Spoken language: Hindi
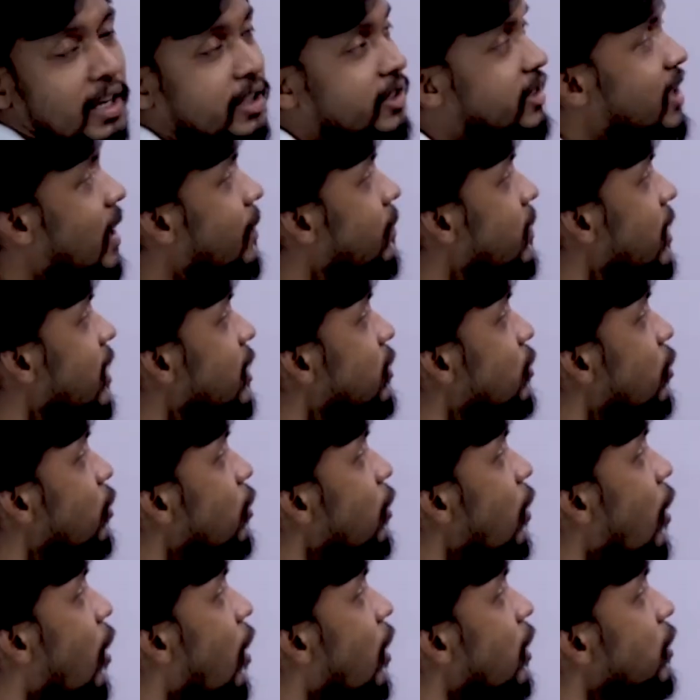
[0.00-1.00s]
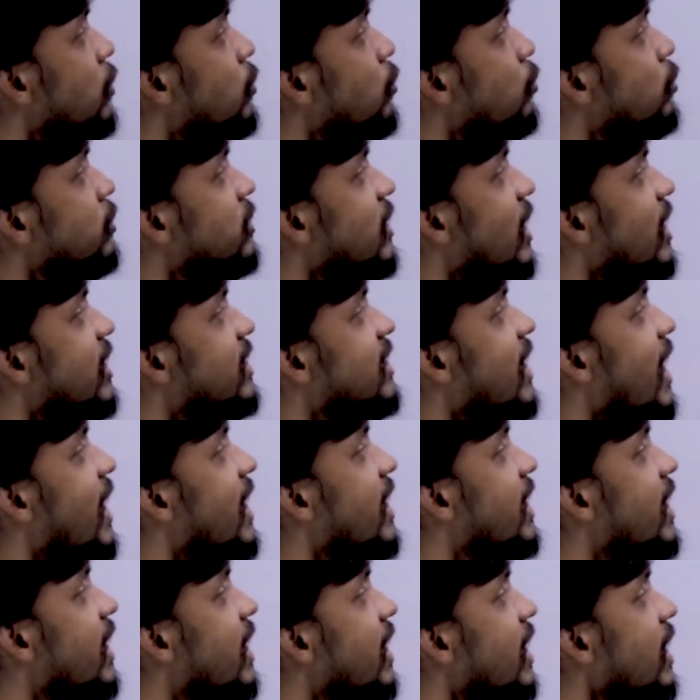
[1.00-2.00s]
जब ये दोनों और दूर चले
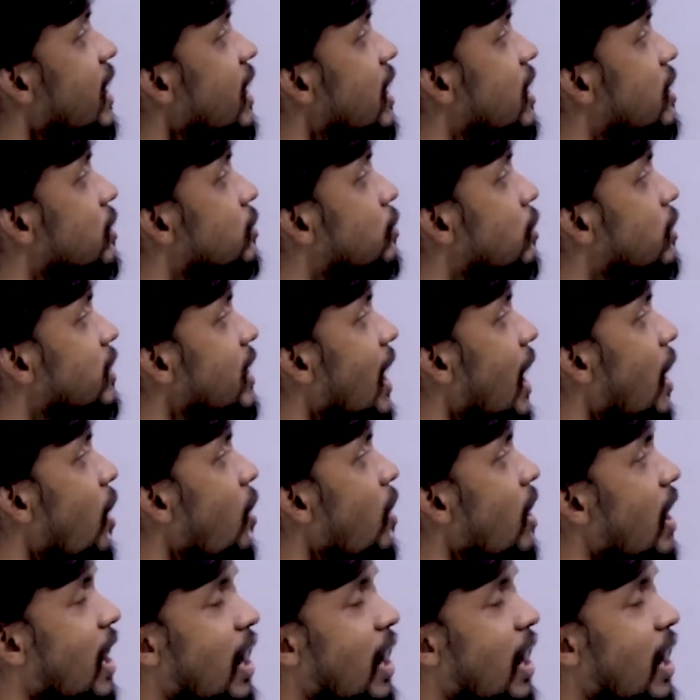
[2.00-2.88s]
जाएंगे तो क्या होगा